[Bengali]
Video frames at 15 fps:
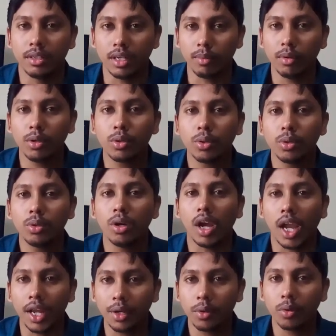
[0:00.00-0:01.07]
ডাবল টু
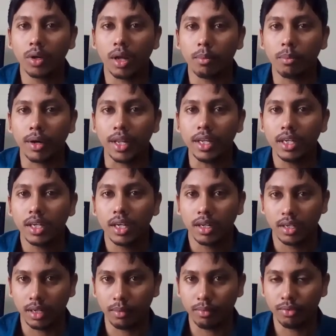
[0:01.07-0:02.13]
এইট টু নাম্বারে
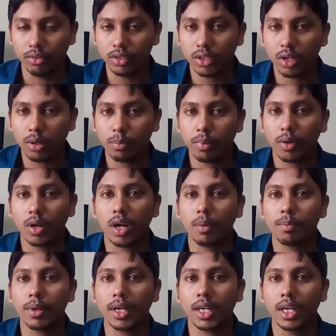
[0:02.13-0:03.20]
ফোন দেওয়ার পরে
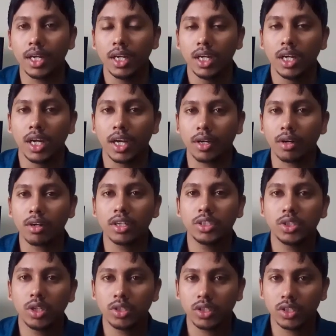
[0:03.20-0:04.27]
আপনাকে
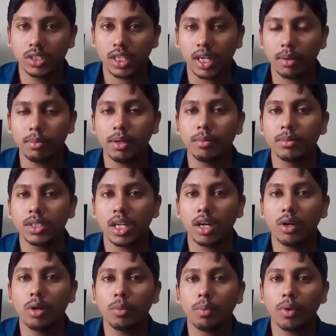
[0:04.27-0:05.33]
কংগ্রেচুলেশন জানাবে এবং
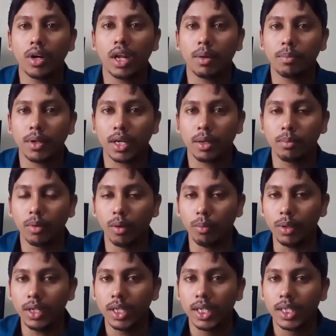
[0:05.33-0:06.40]
জানানোর পরে আপনাকে
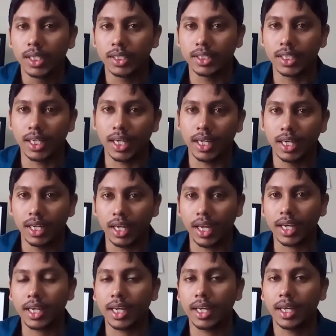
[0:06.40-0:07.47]
বলবে যে
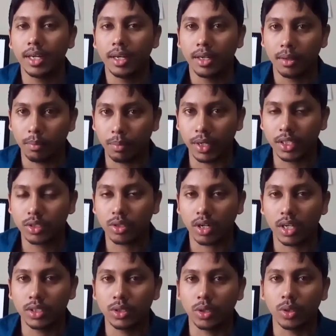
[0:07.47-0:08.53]
একে প্রেস
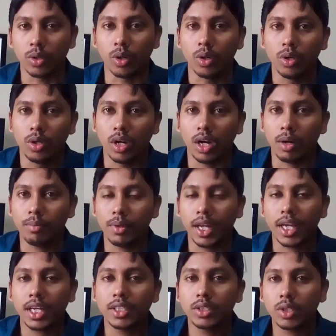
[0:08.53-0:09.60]
করার জন্য আপনি
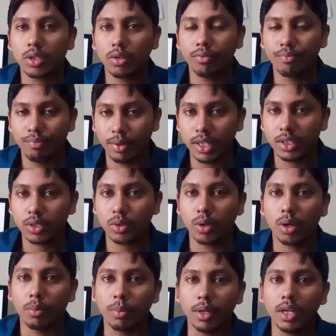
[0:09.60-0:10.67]
একে যখন প্রেস
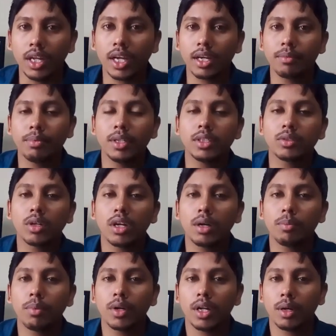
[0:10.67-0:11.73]
করবেন একে প্রেস
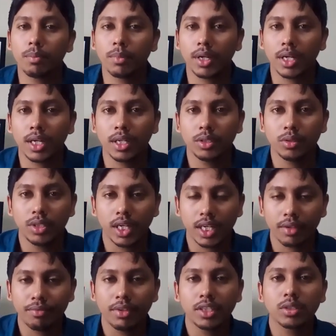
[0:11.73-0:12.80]
করার পরে আপনাকে যদি
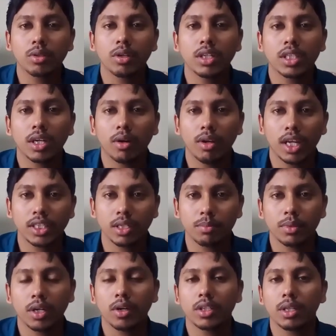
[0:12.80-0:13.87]
একে প্রেস করেন তাহলে এক
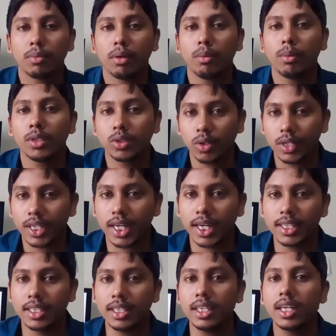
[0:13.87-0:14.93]
সপ্তাহ কথা বলবেন ছয়
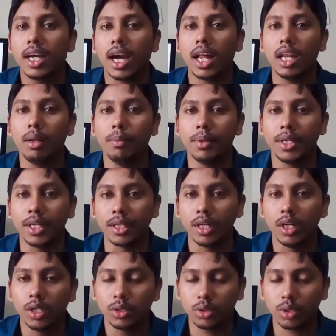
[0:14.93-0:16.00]
টাকা দিয়ে আনলিমিটেড
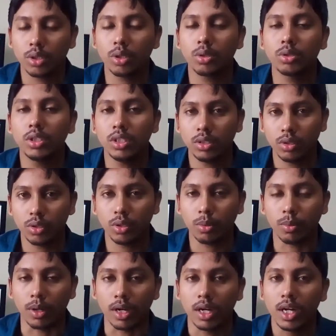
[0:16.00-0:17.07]
যত খুশি
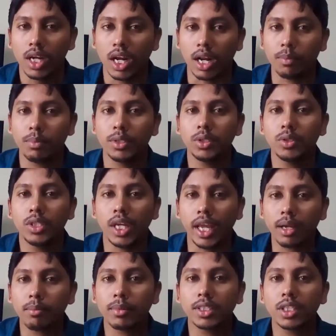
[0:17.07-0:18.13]
ততবার আর আপনি যদি
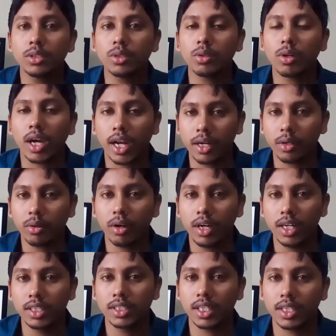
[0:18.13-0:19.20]
এক মাসের জন্য কানেক্ট করে
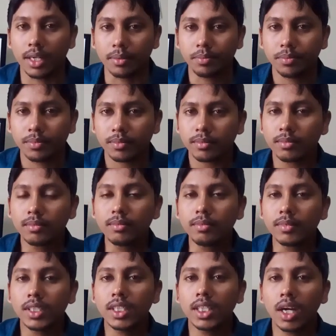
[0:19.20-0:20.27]
নেন সেটা
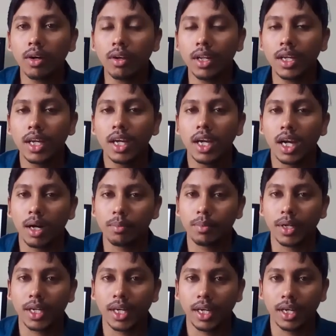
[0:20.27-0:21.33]
তাহলে
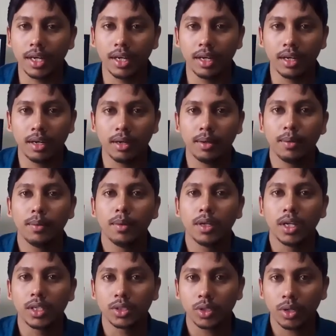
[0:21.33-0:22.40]
আপনাকে
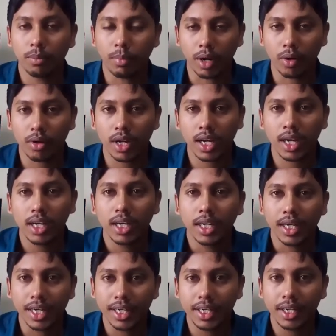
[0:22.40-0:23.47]
ছ বারো টাকা
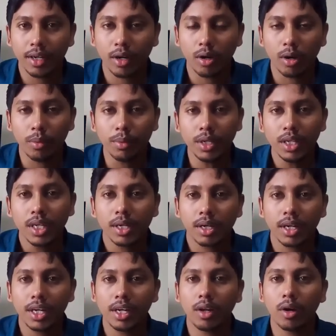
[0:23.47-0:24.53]
কেটে নেওয়া হবে কেটে